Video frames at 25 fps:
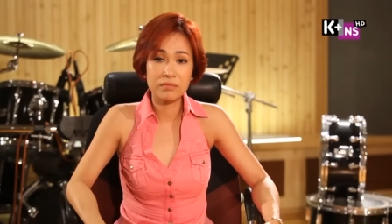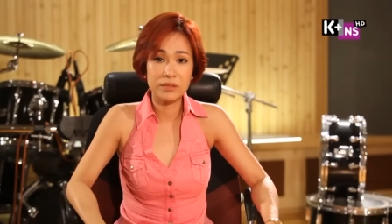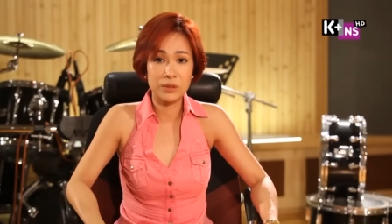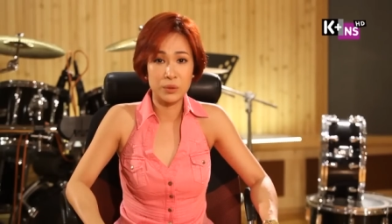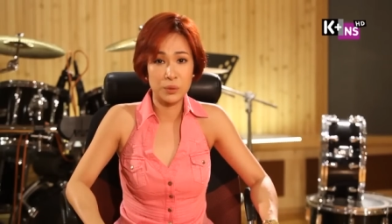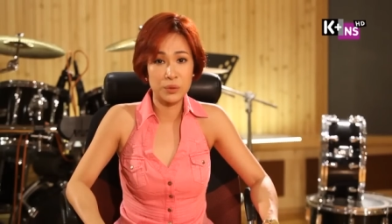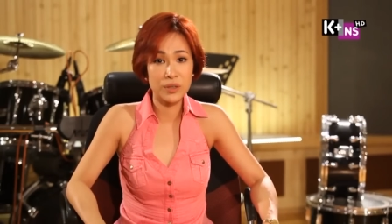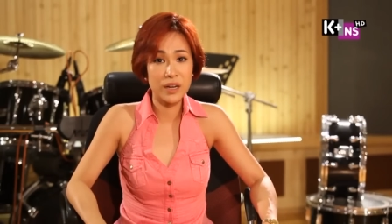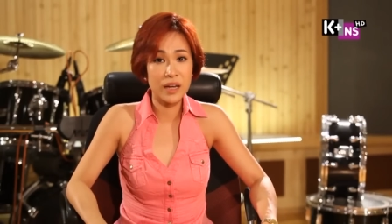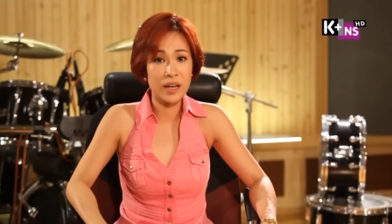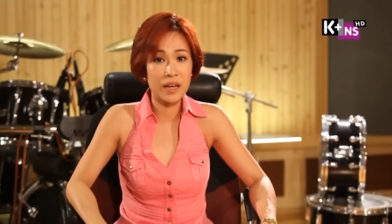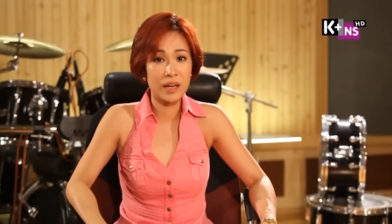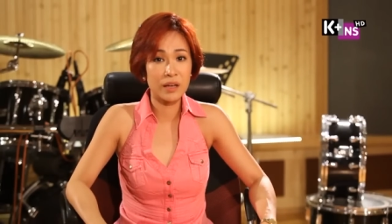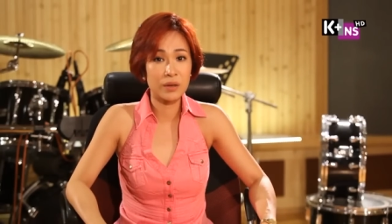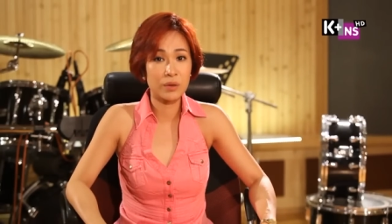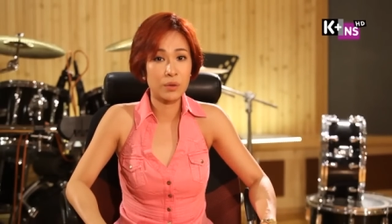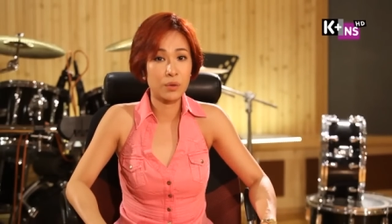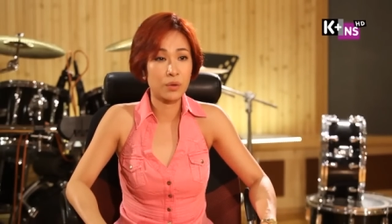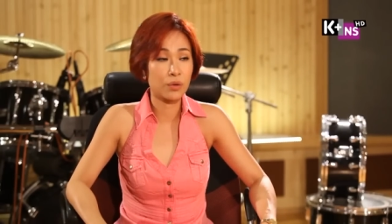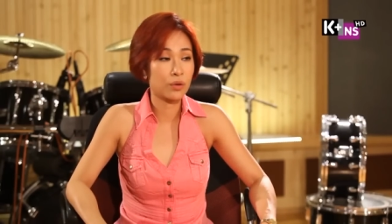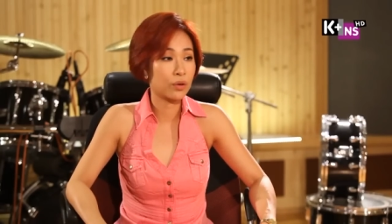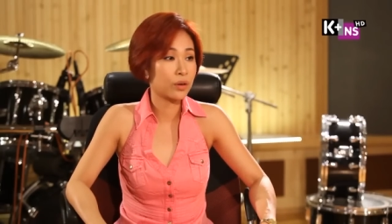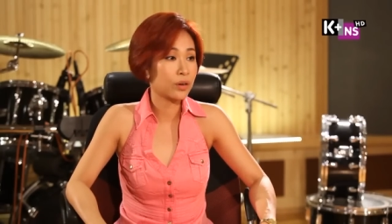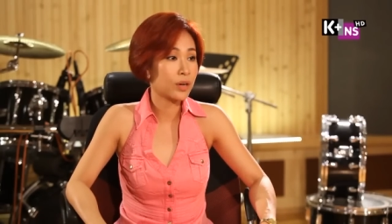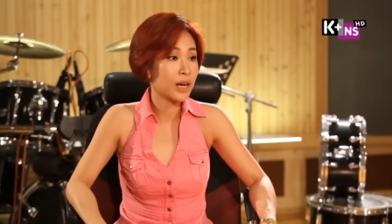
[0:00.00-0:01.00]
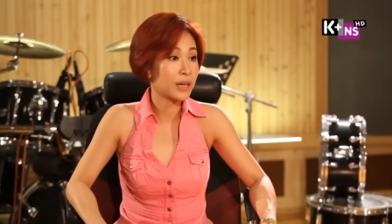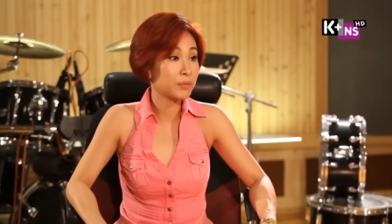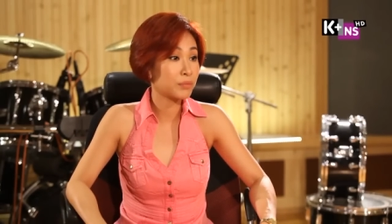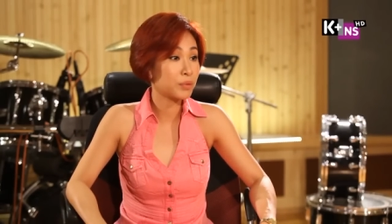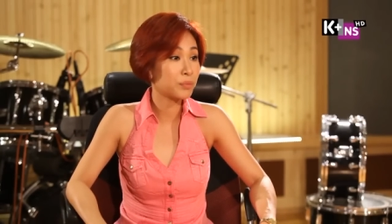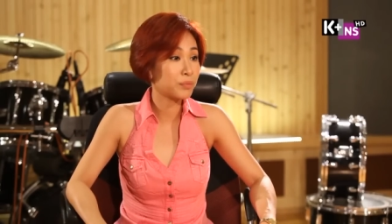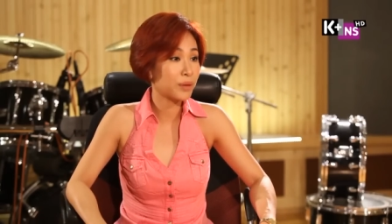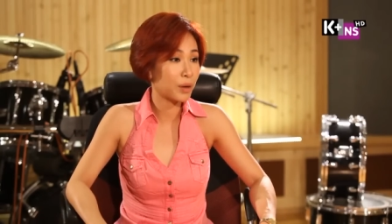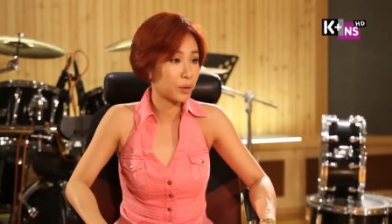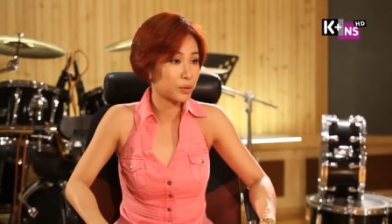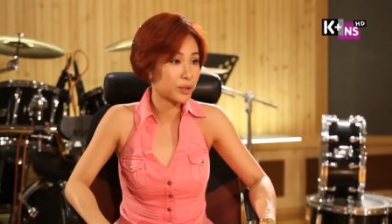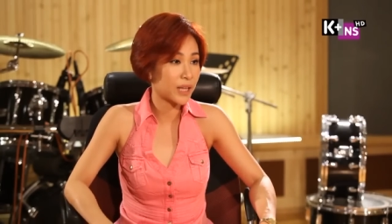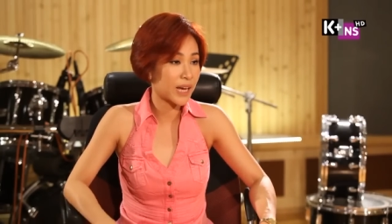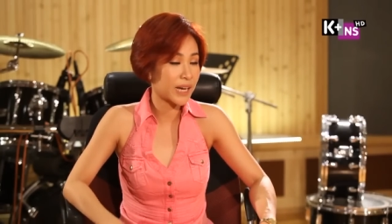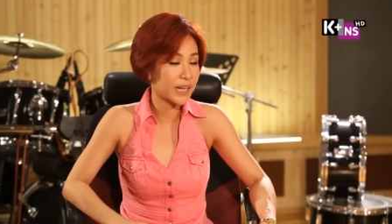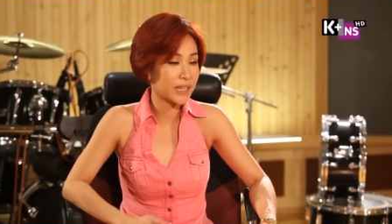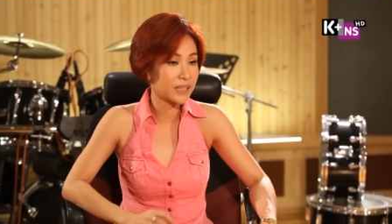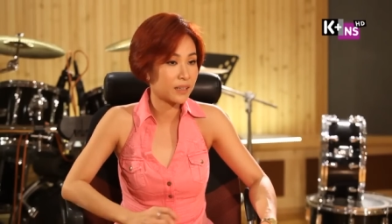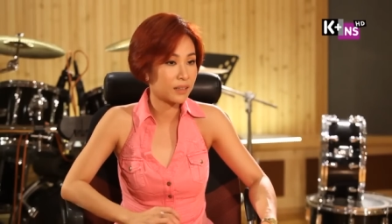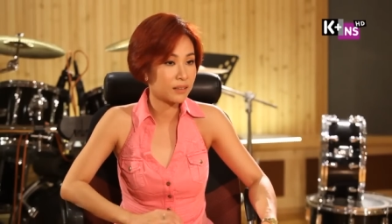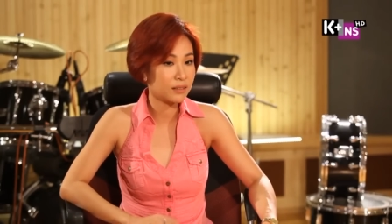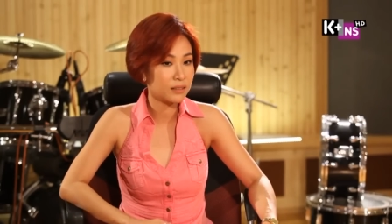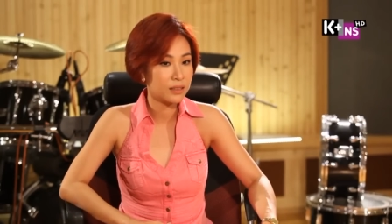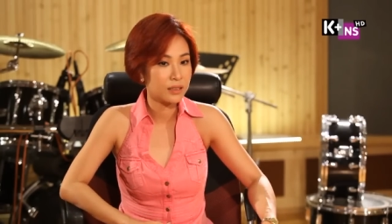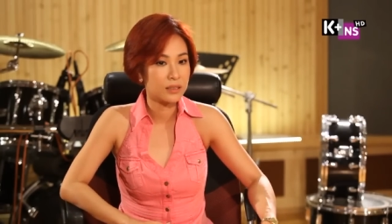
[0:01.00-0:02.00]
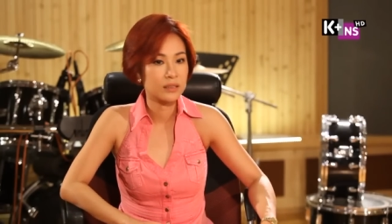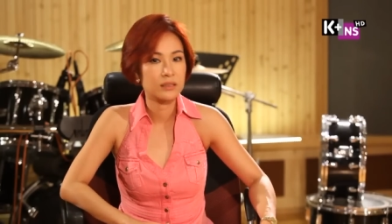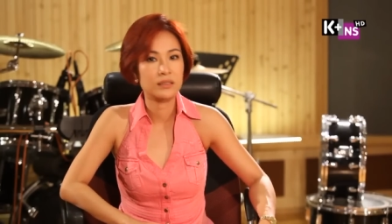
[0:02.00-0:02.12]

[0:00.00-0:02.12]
chủ đề của album đầu tay đó